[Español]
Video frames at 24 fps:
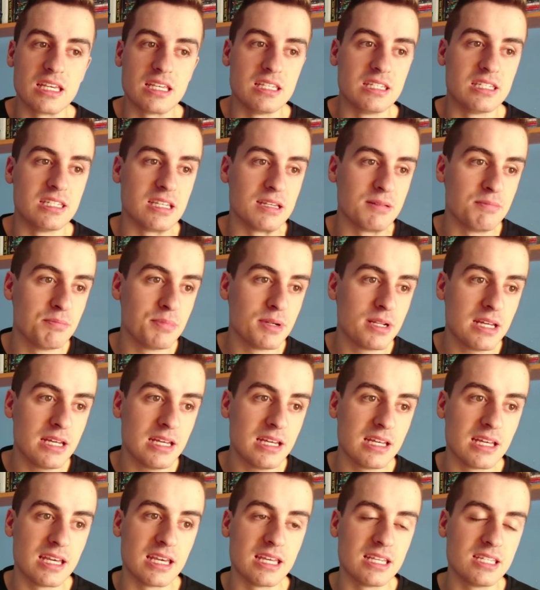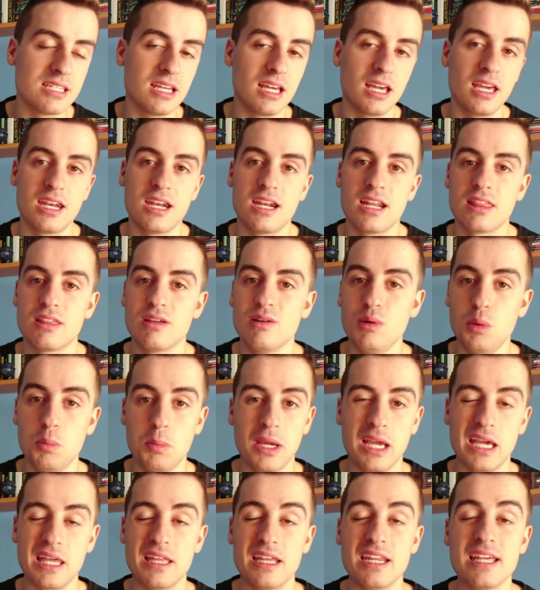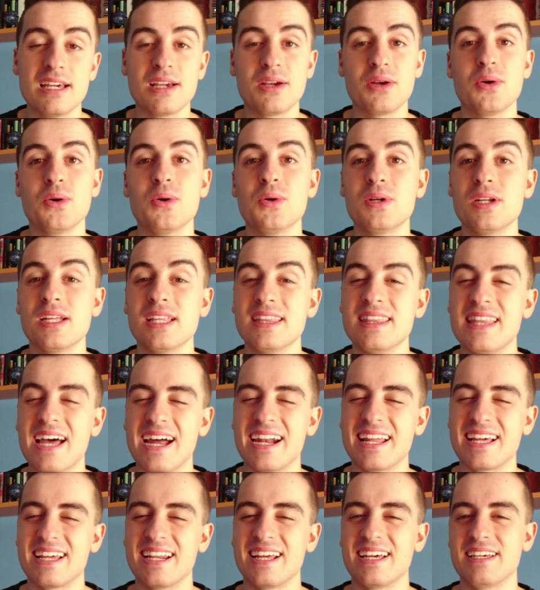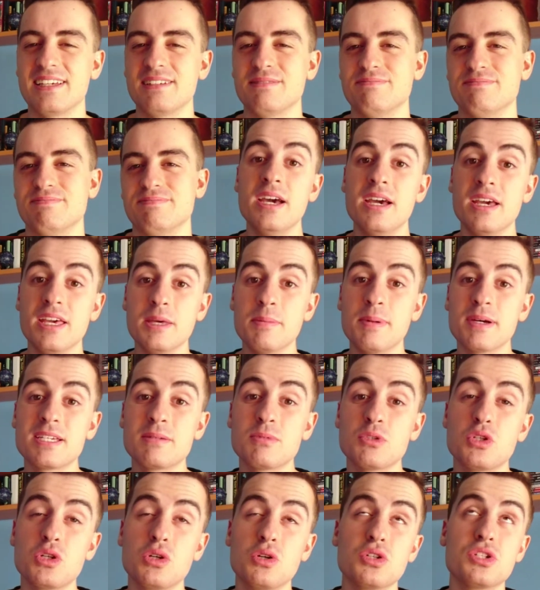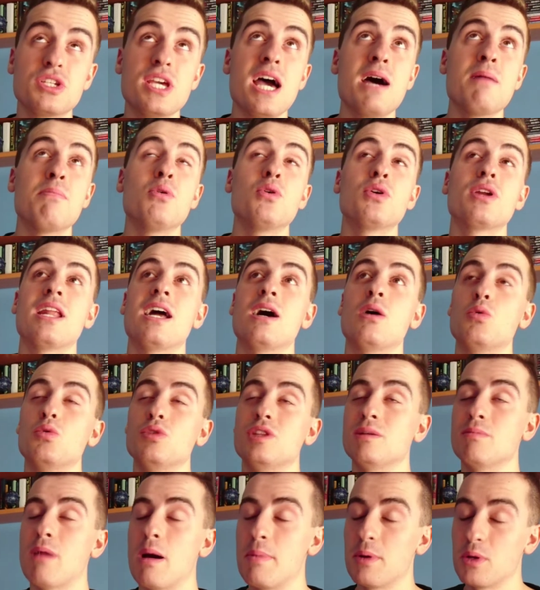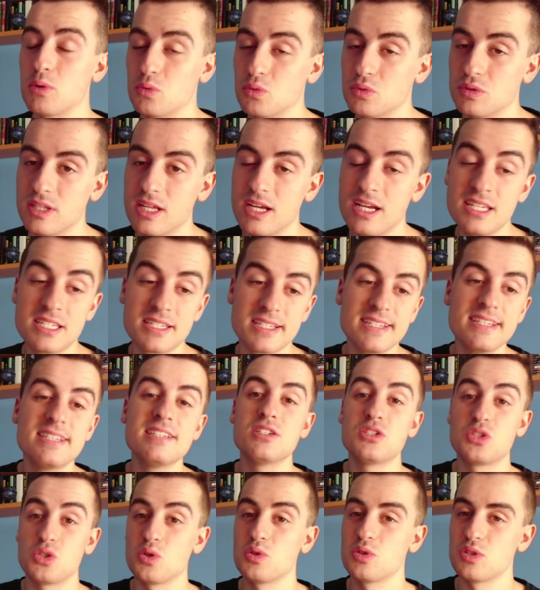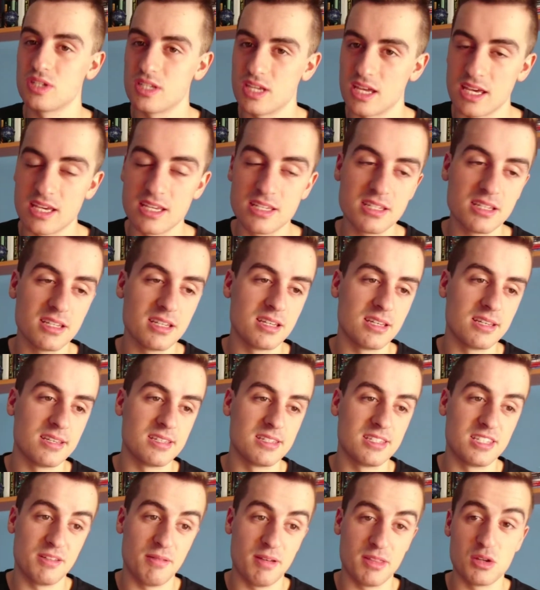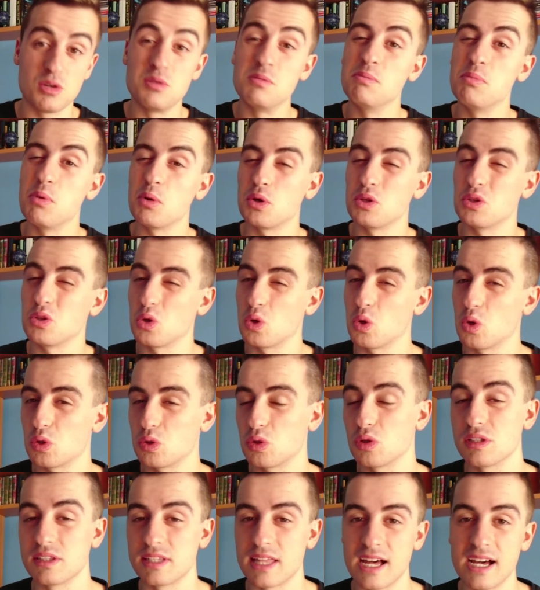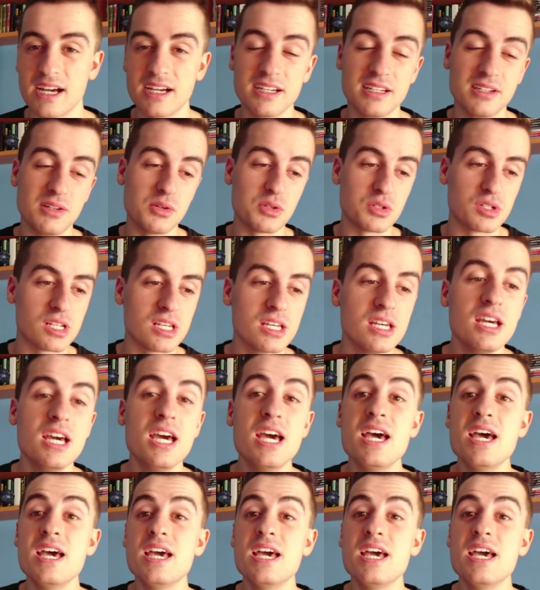y, siempre esa generación me quedaré con Darkrai. Y pasamos chicos ya por la última pregunta, sí, son seis, eh, se va a hacer un poquito corto el tag, lo sé.